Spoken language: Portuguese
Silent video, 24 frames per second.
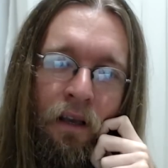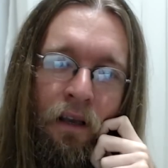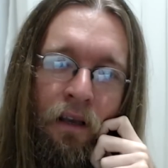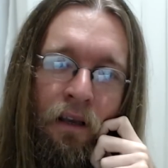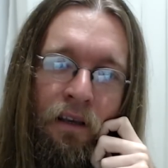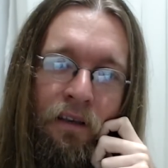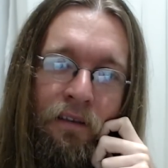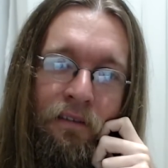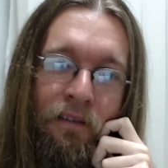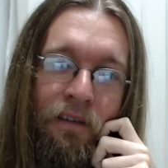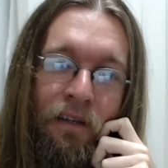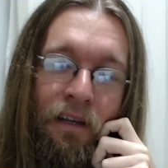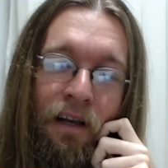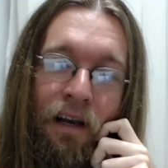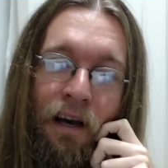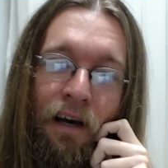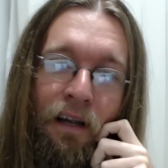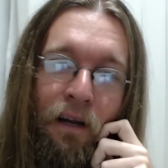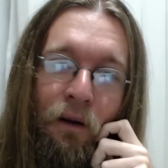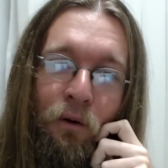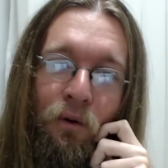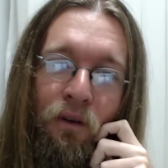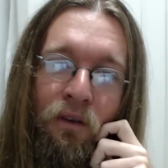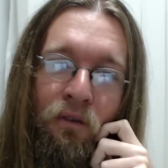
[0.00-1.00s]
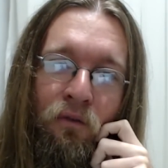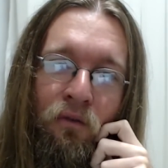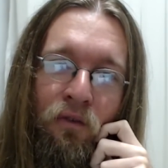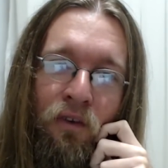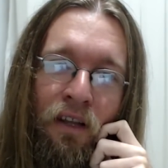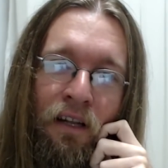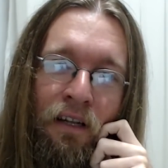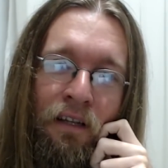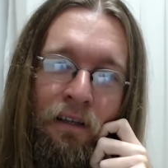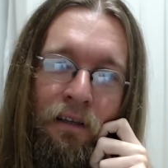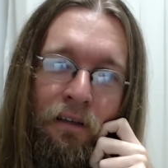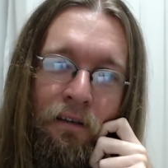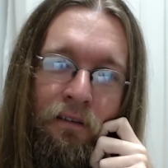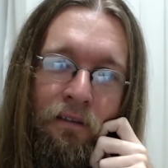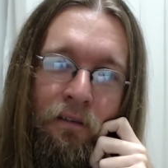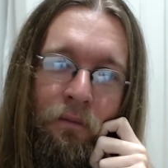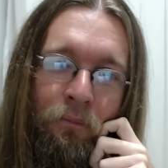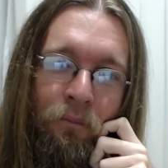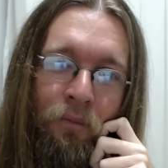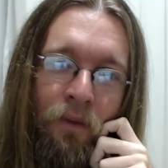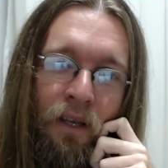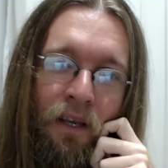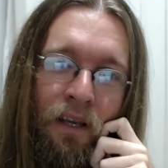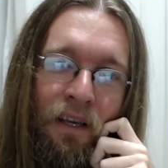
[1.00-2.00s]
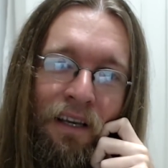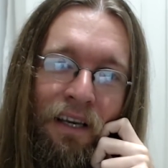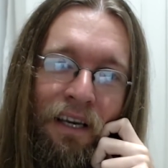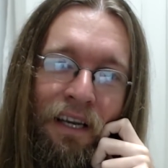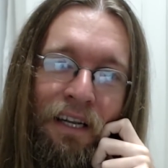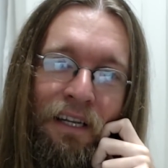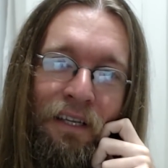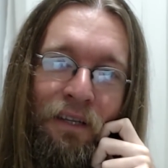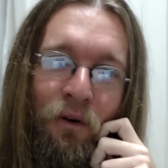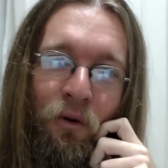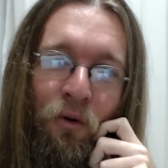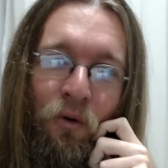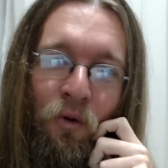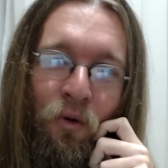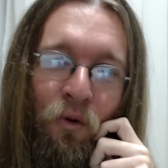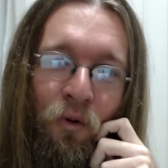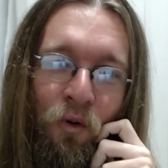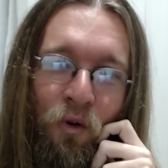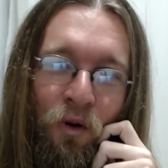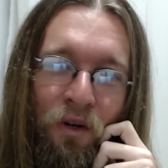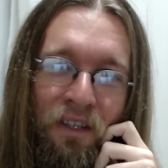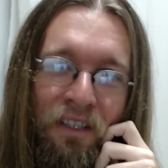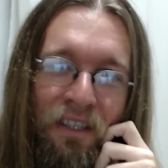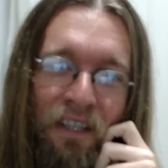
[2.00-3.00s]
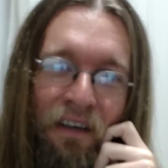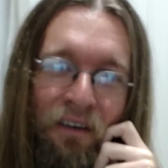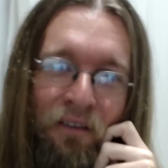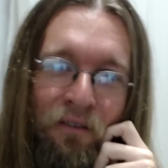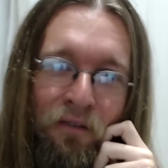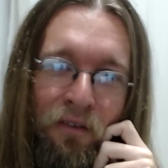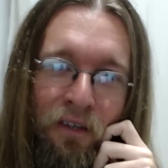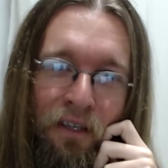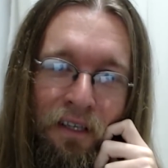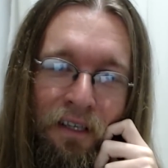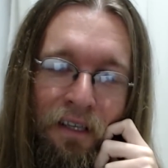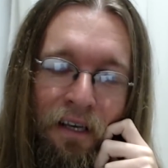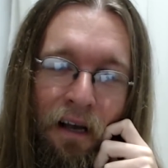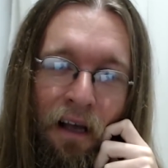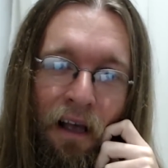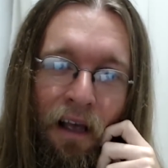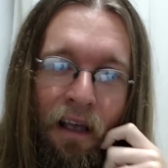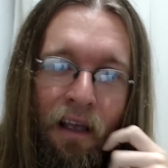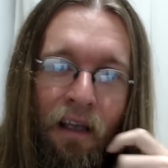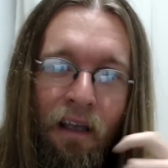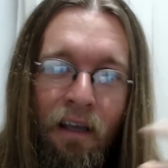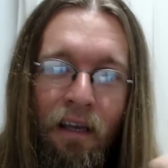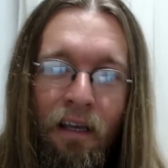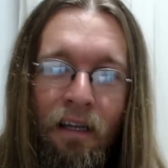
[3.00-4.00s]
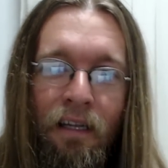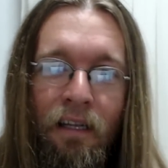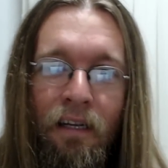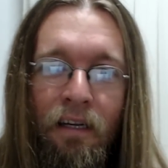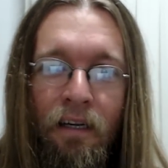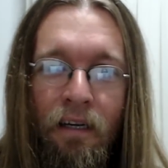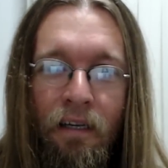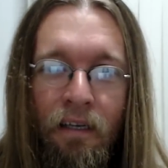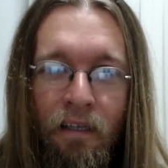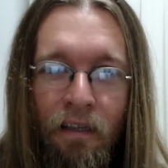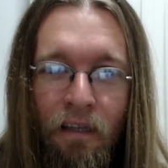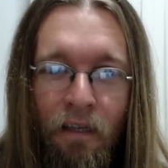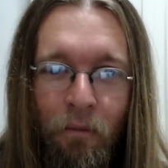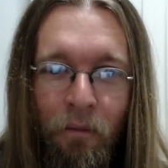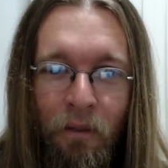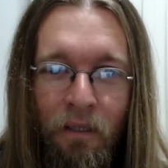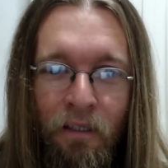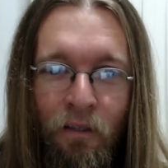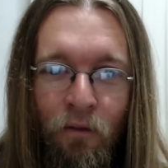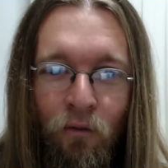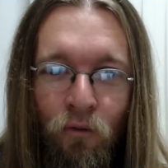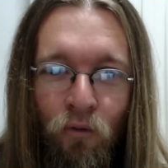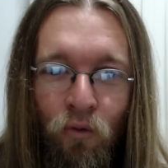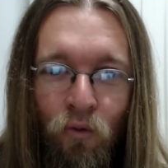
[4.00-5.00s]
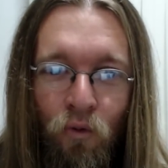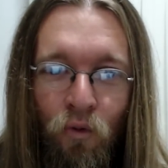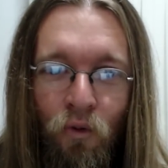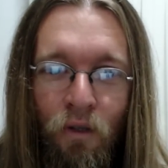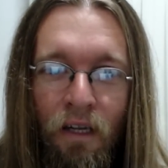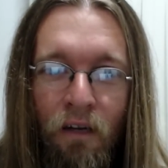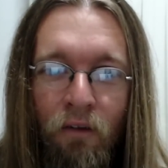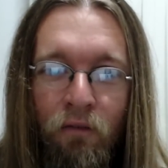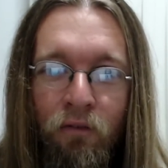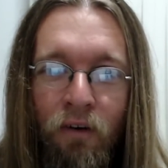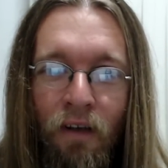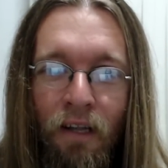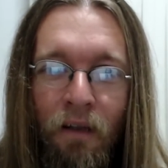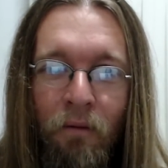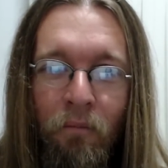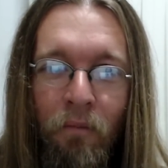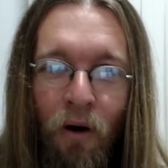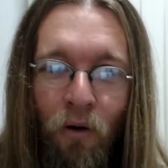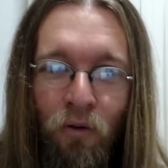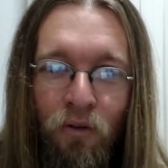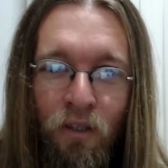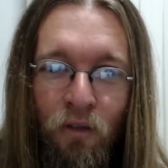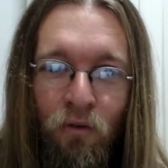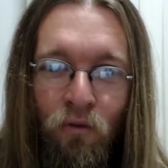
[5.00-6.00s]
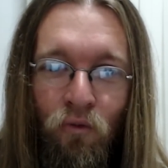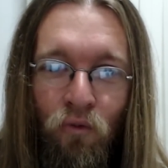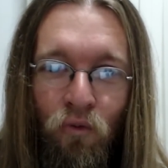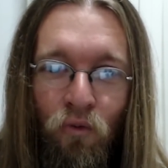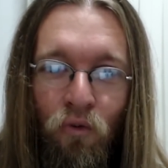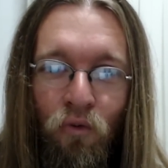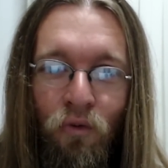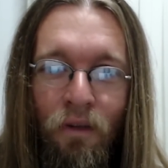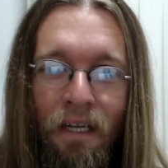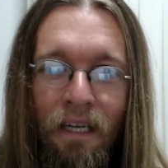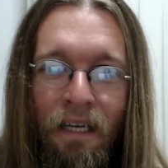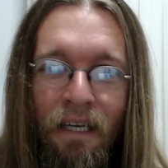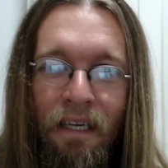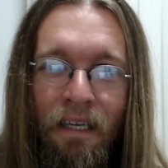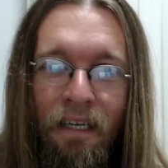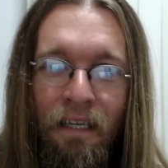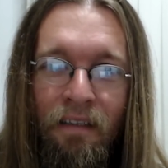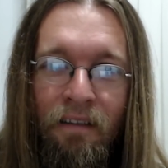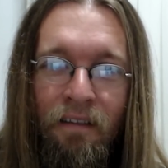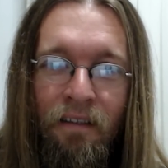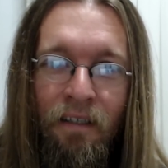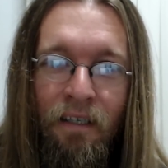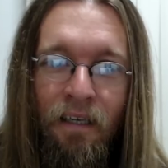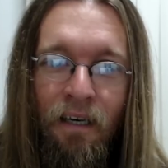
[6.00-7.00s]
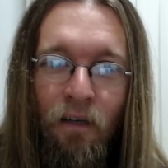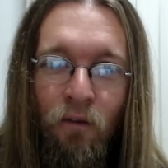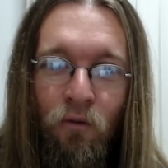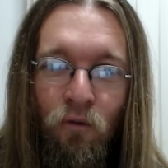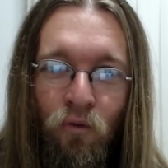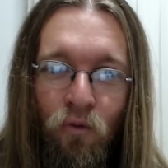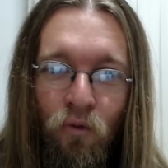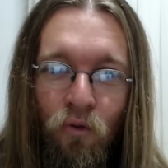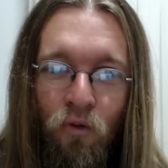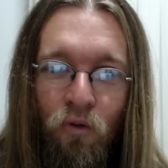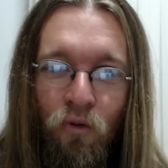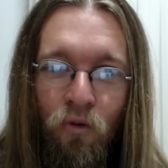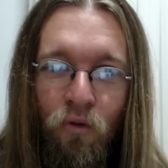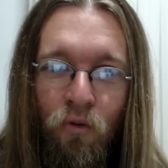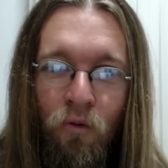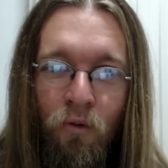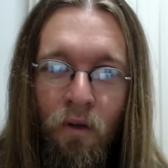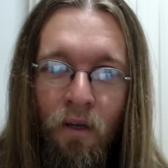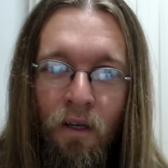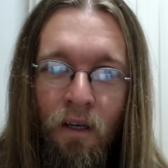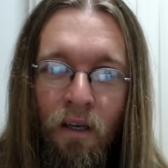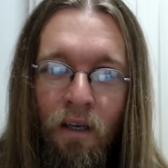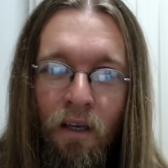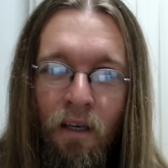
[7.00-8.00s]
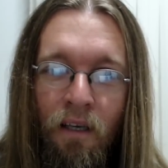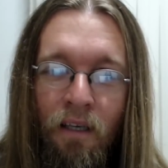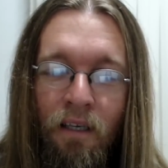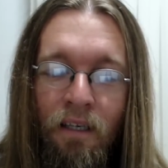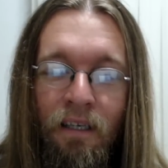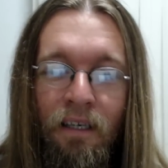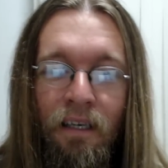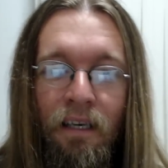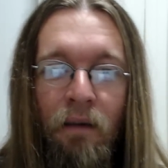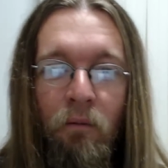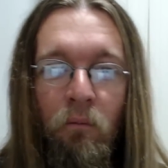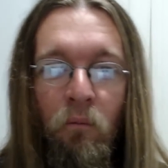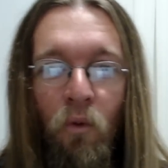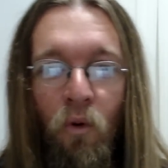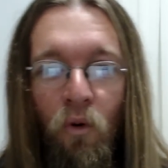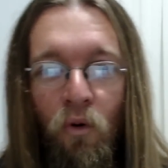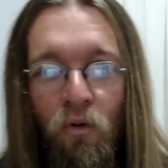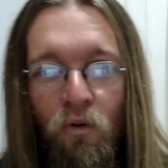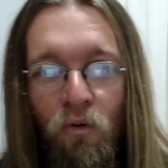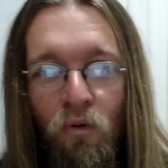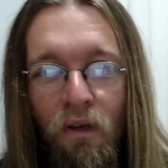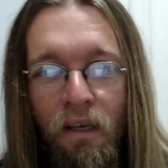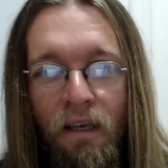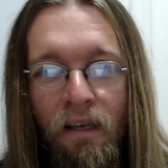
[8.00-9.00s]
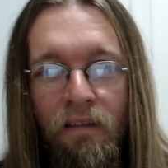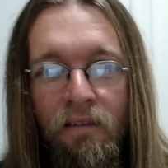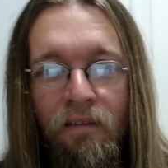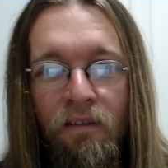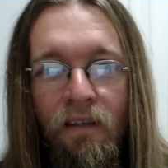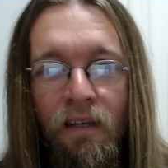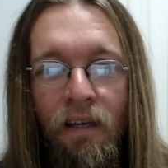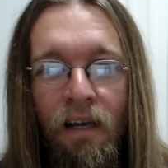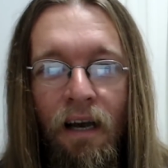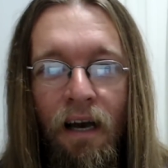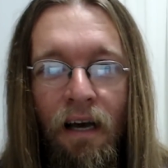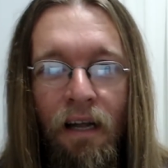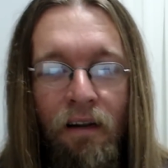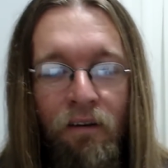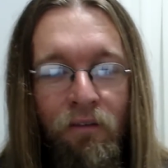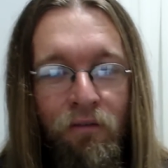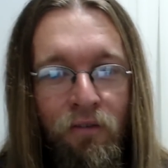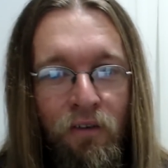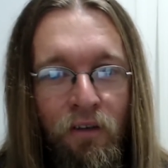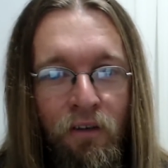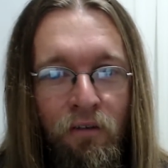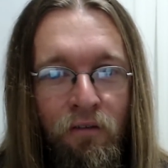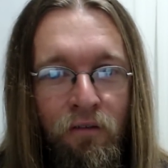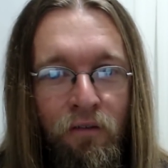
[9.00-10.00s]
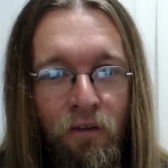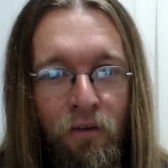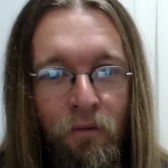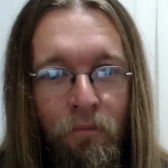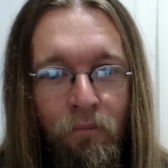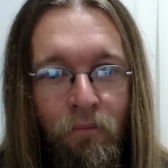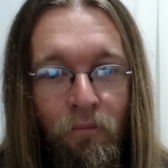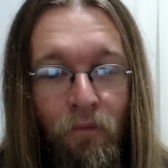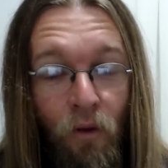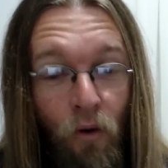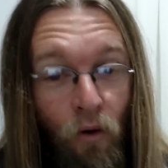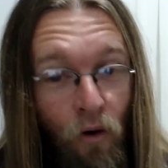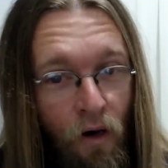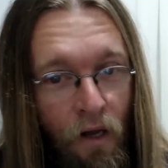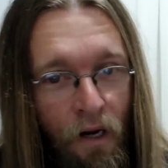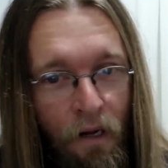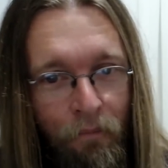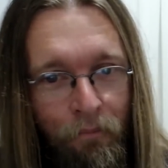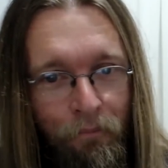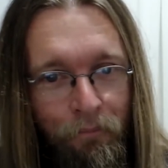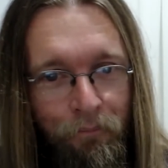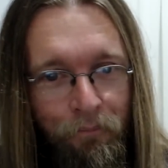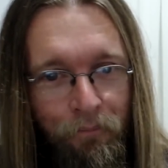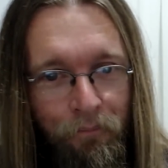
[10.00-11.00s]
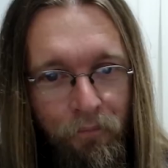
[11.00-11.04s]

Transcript: Este cara é um infeliz? Ele não curte a vida? Ele reclama de tudo? Ele fala mal de tudo? Ele critica tudo? Em que mundo que este cara vive? Ora,